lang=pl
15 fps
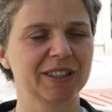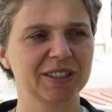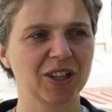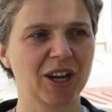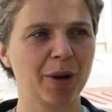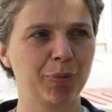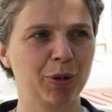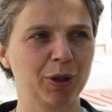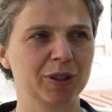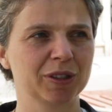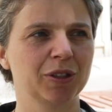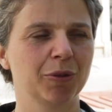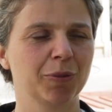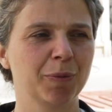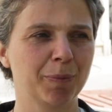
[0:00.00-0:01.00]
Jest to apel
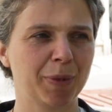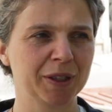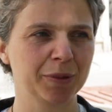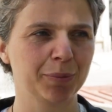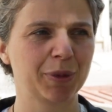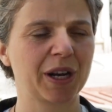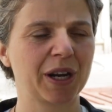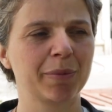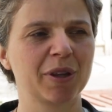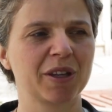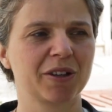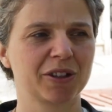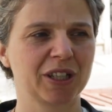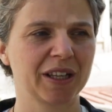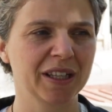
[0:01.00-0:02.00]
do pani
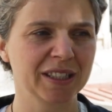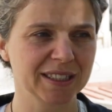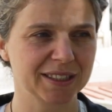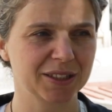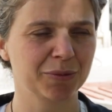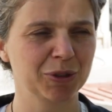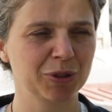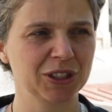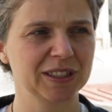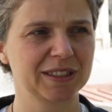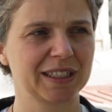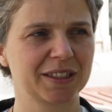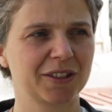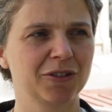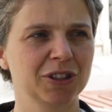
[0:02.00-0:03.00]
premier oraz do
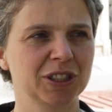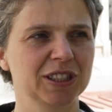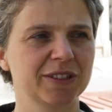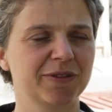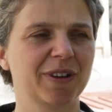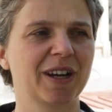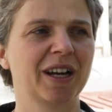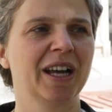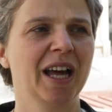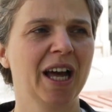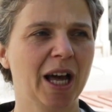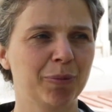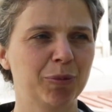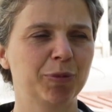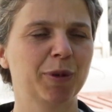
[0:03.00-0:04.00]
ministra rolnictwa,
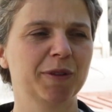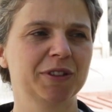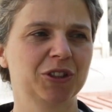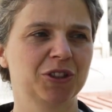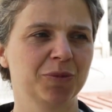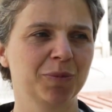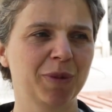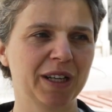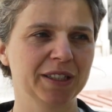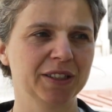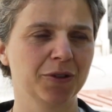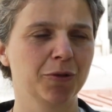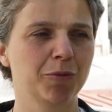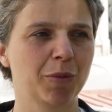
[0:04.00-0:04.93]
aby powstrzymali tę